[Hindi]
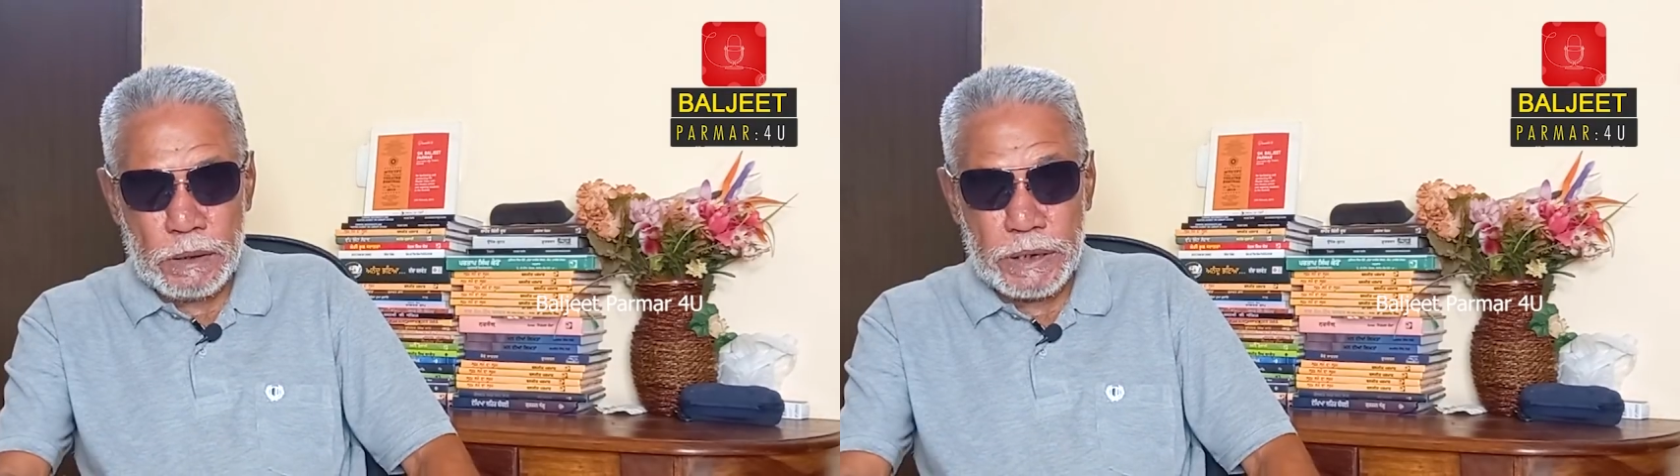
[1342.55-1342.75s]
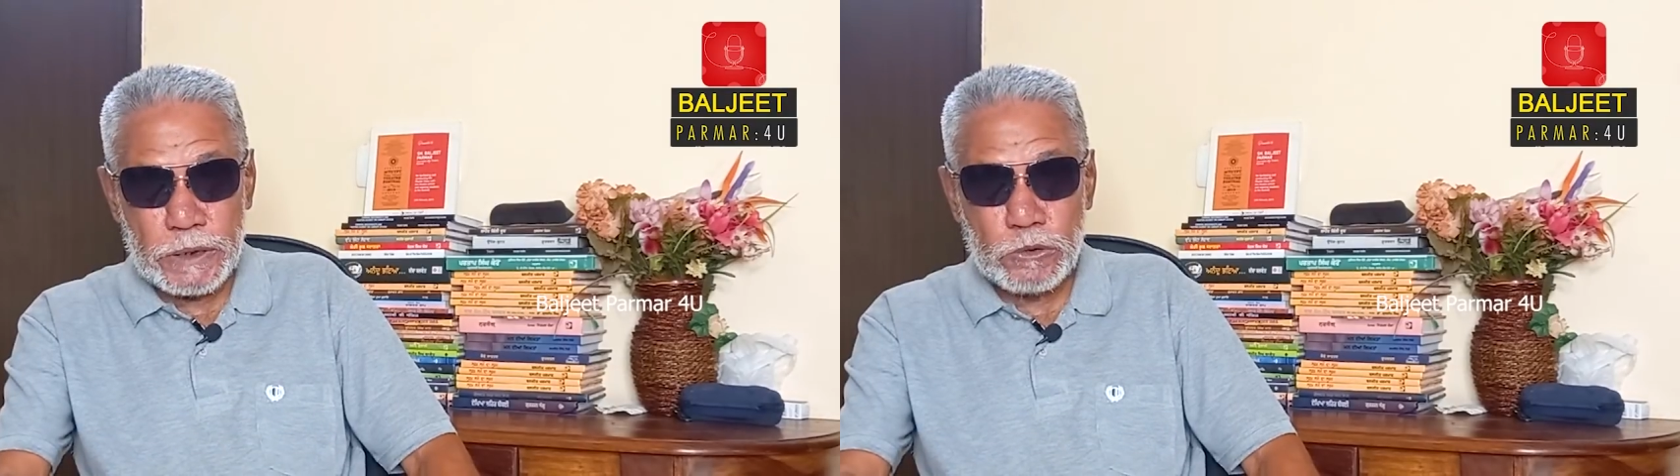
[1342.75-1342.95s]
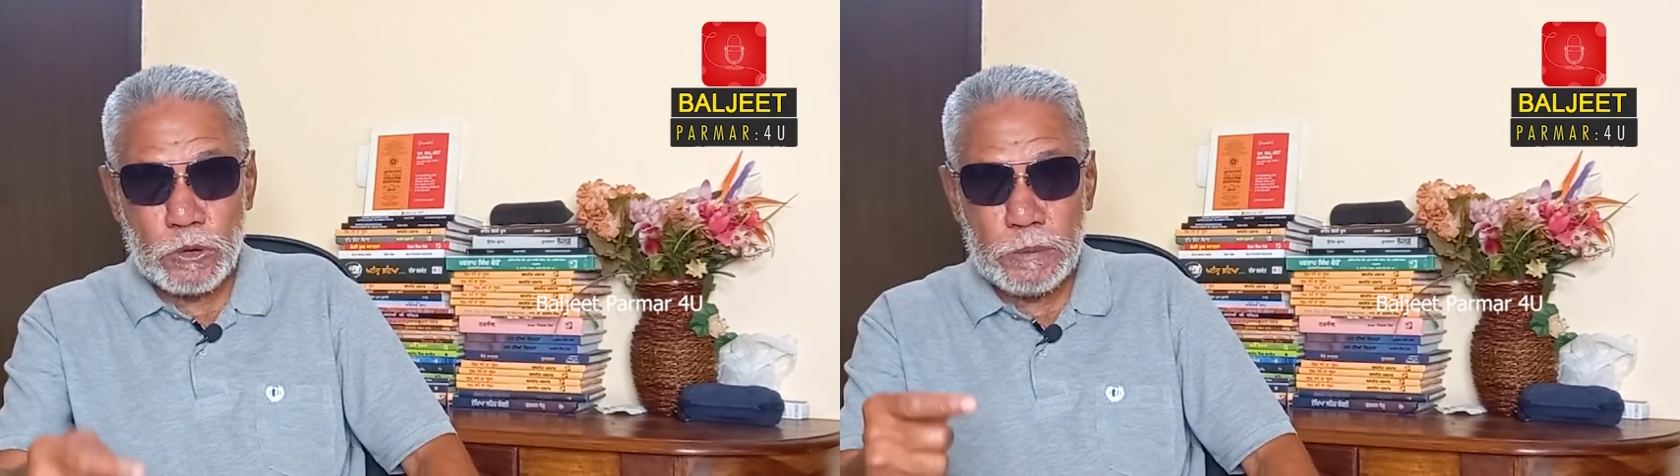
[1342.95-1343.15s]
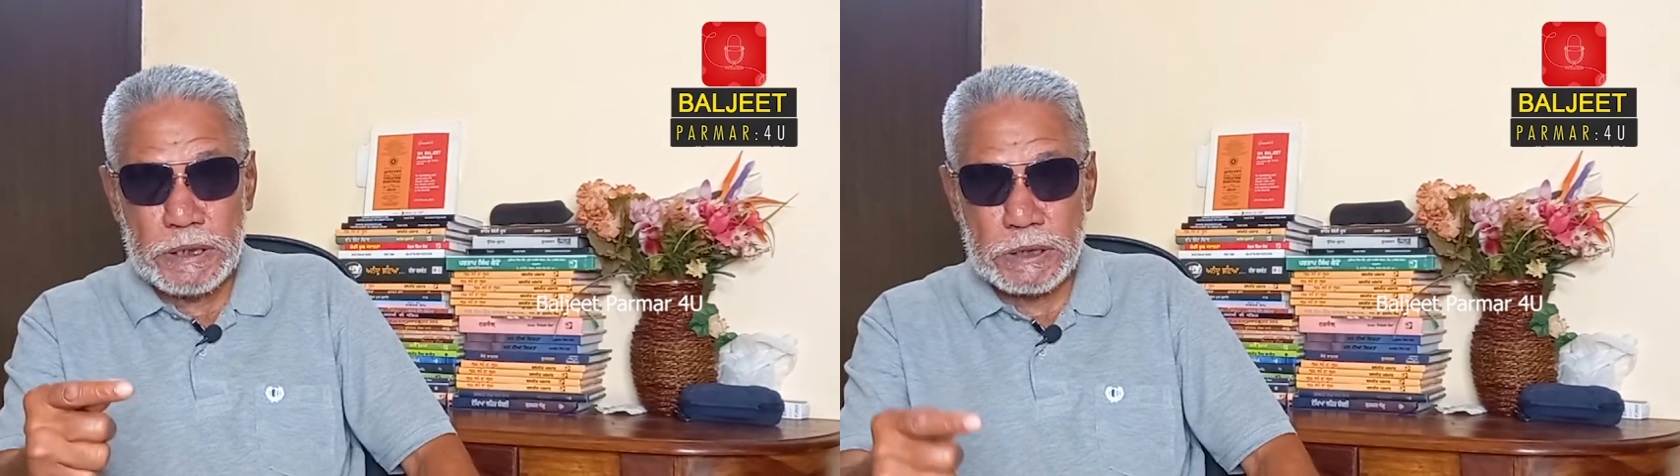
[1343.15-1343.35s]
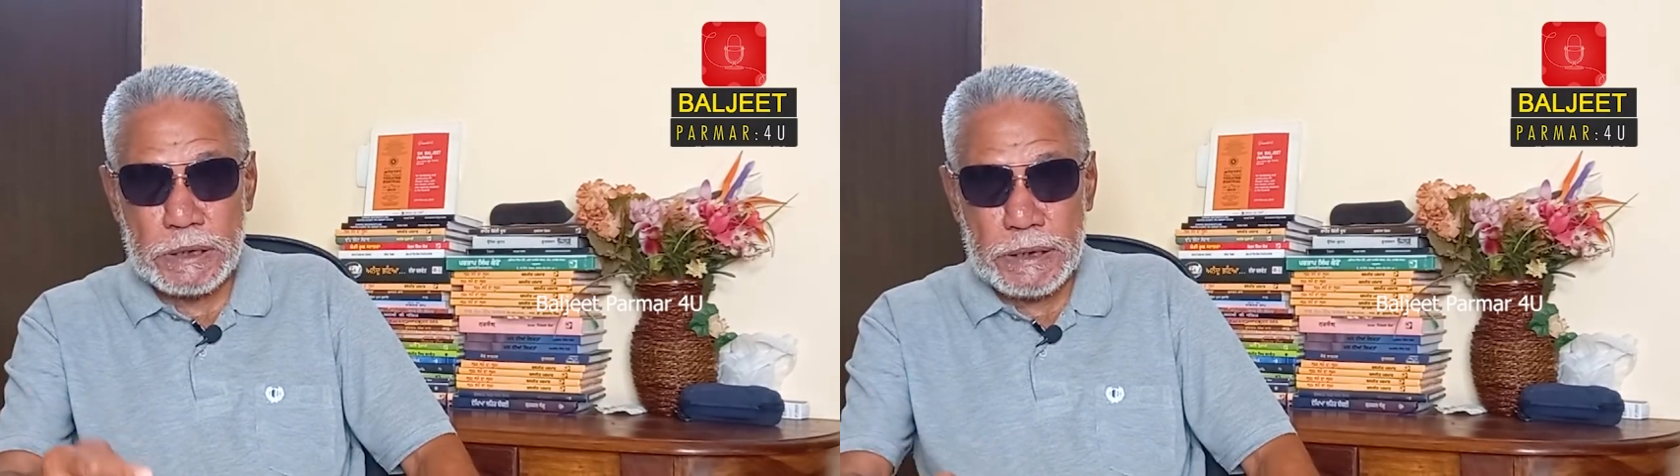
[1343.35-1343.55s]
लेकिन उनमें
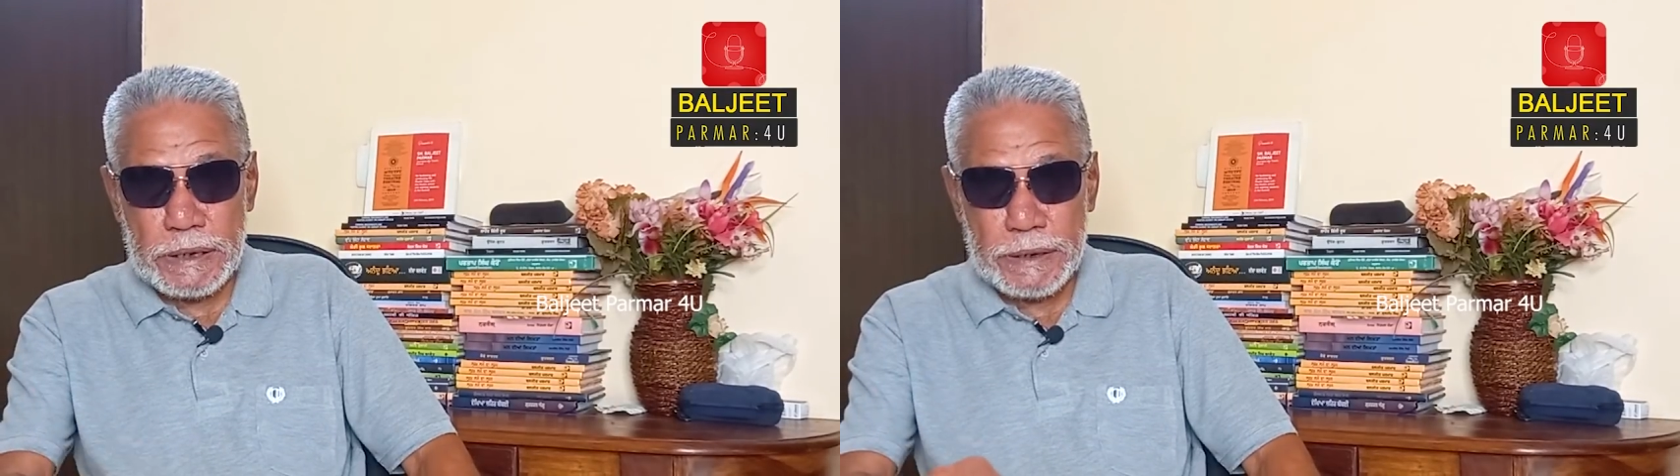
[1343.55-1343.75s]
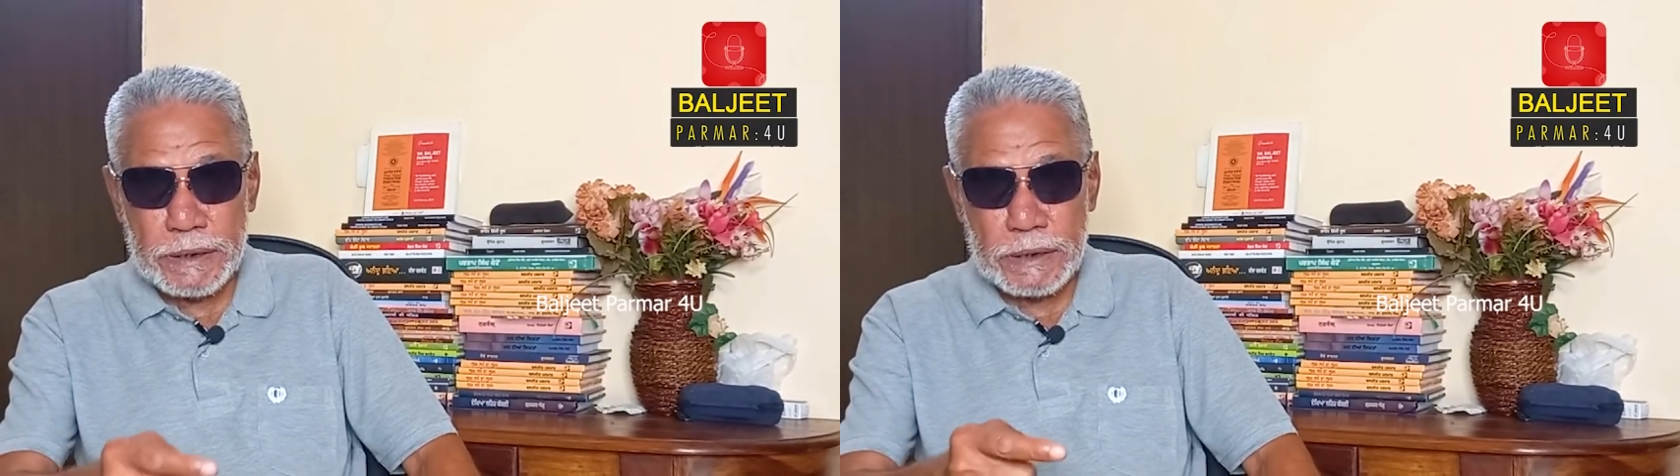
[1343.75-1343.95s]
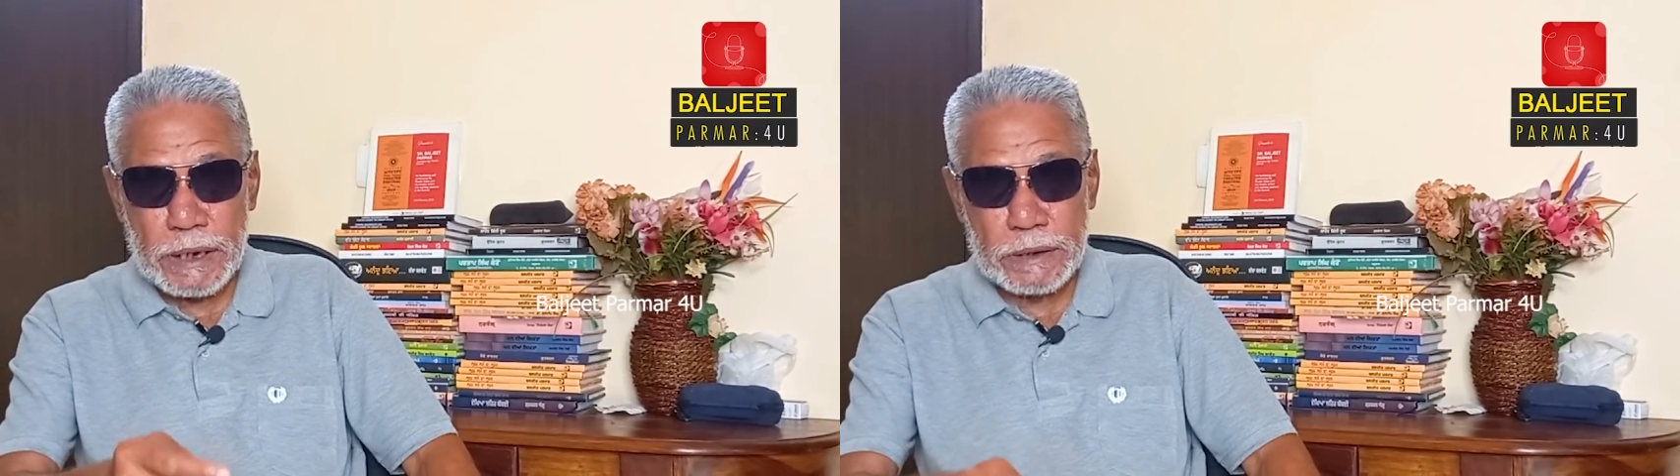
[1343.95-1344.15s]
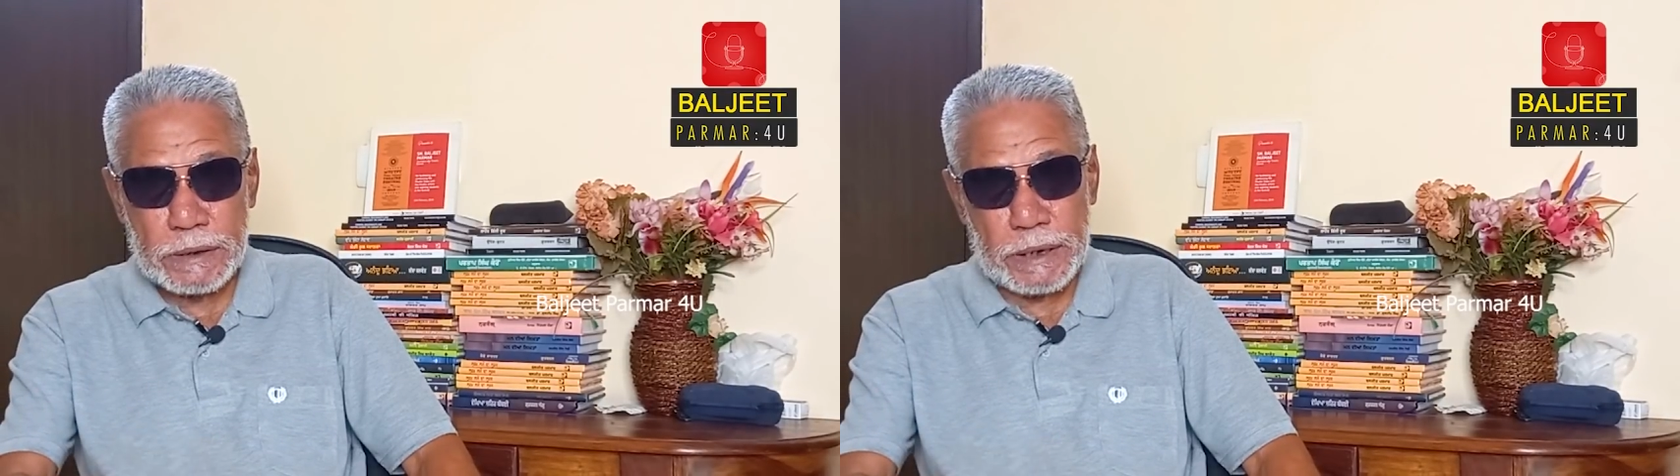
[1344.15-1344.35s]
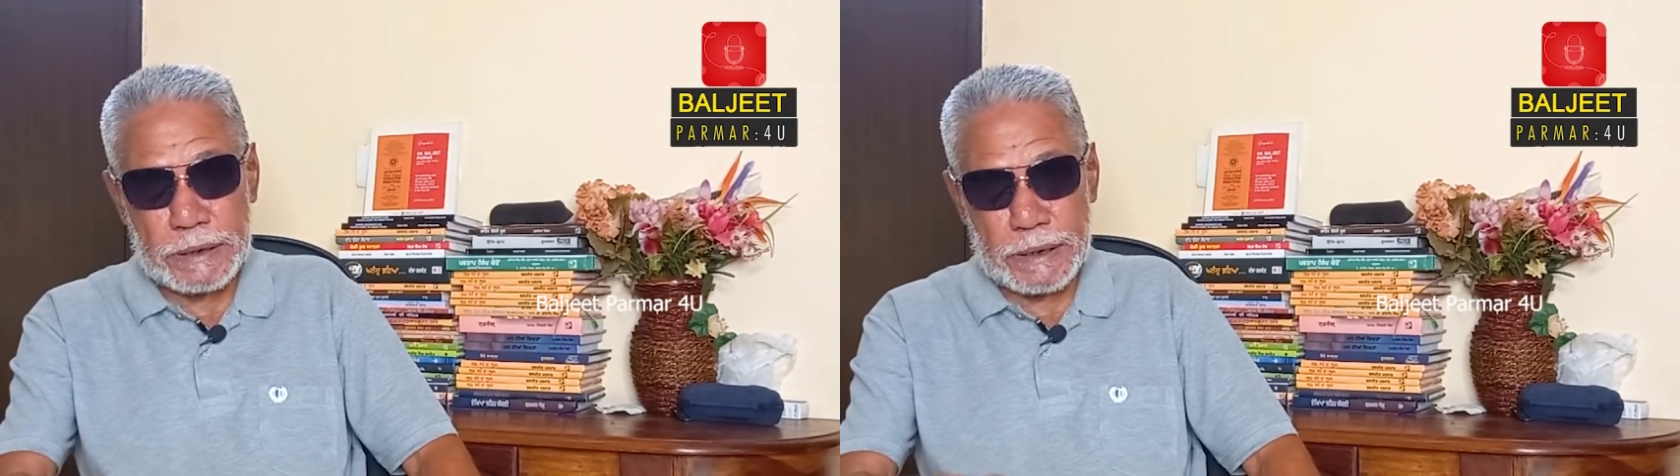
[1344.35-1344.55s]
से एक
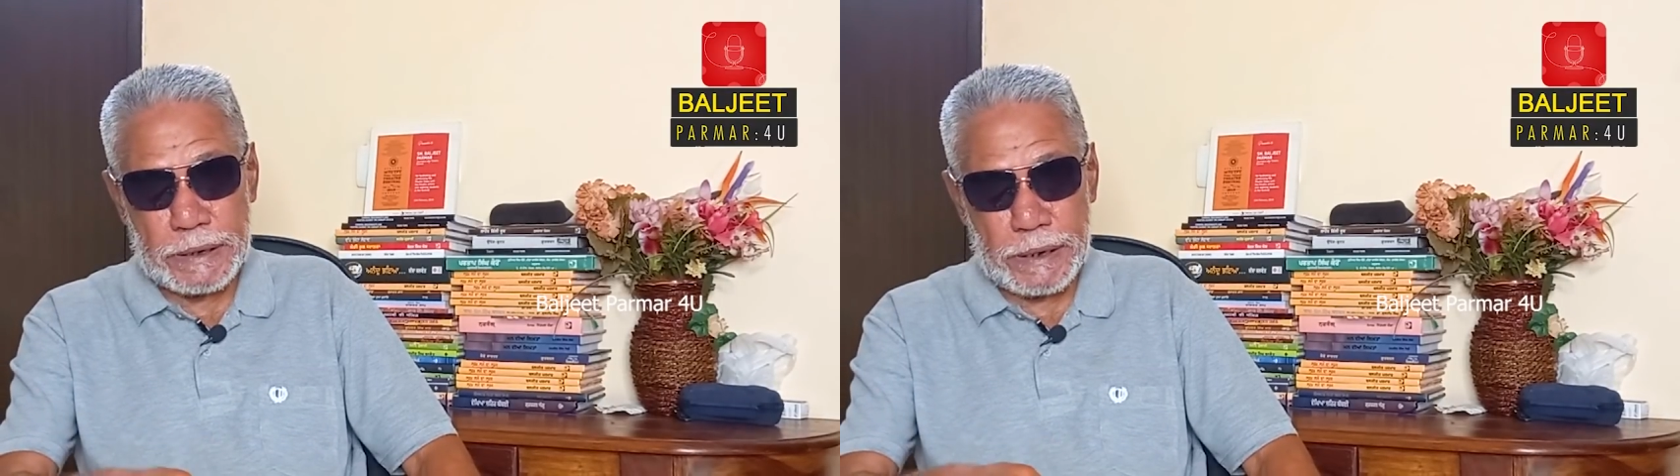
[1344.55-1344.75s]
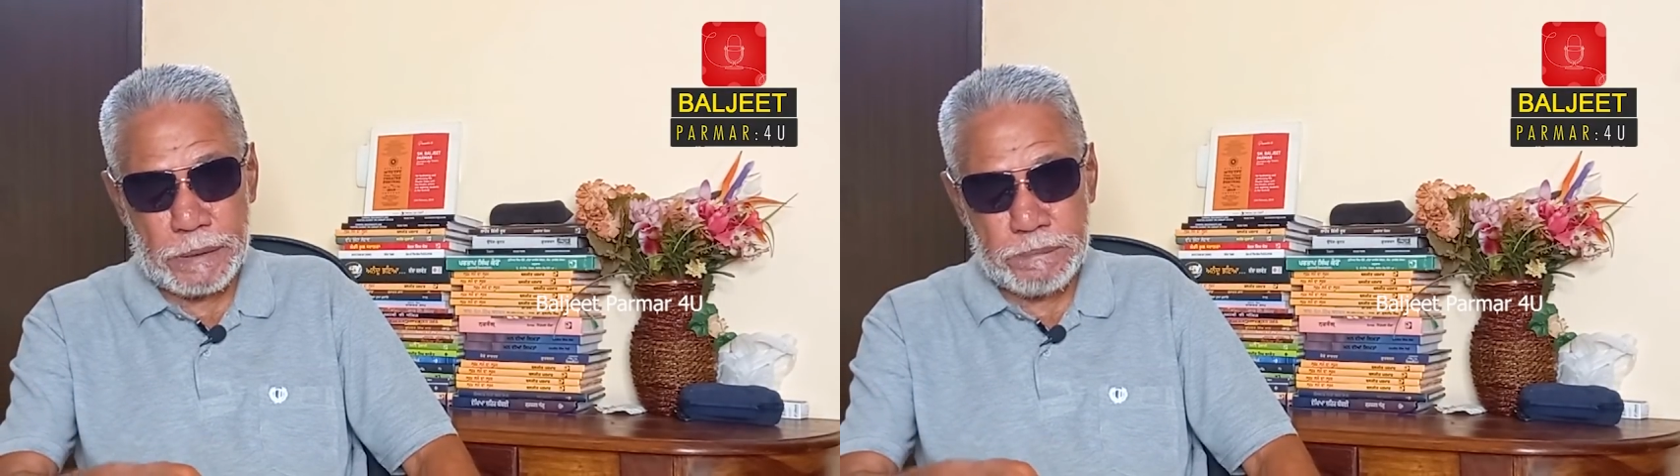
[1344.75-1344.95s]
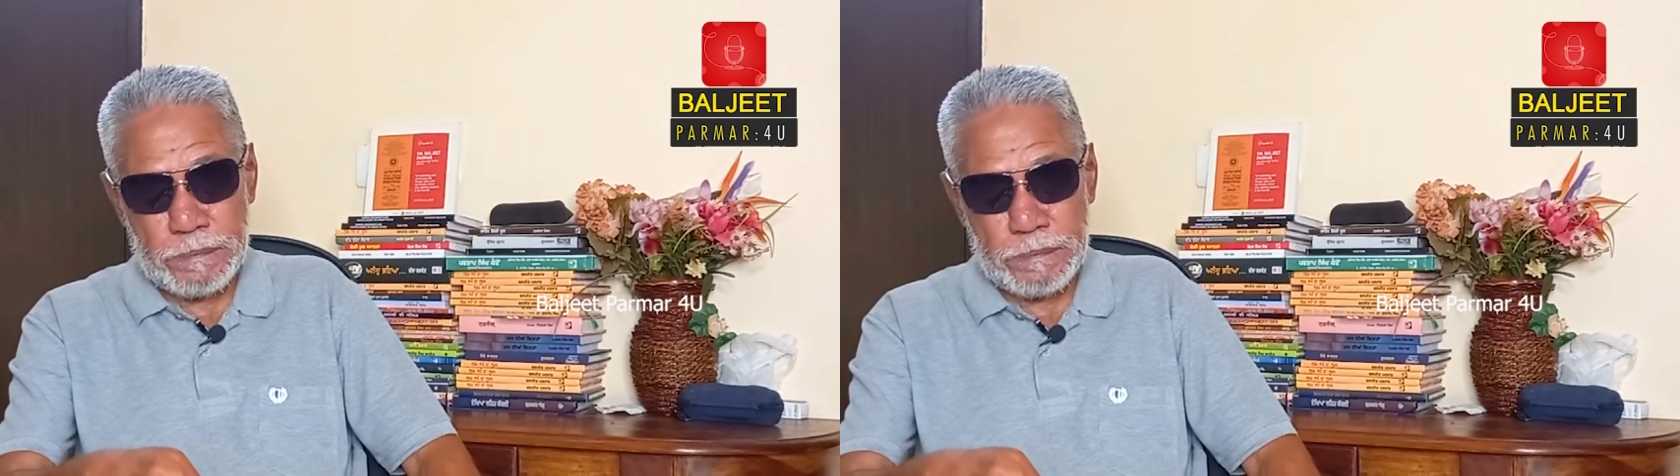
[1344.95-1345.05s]
लड़का डर गया